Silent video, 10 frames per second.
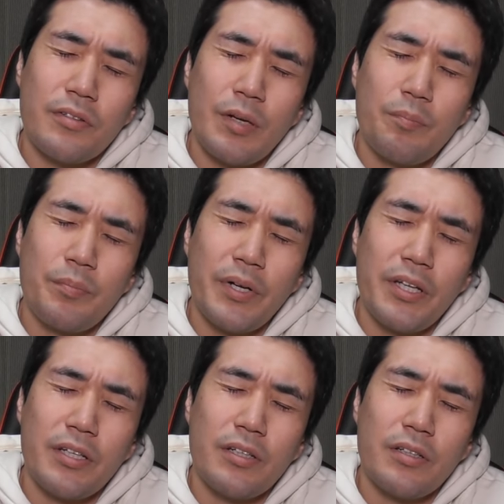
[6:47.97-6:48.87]
やっぱ
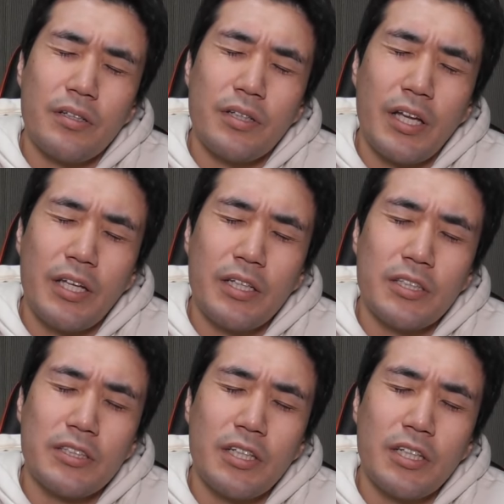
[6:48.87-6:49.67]
り何かし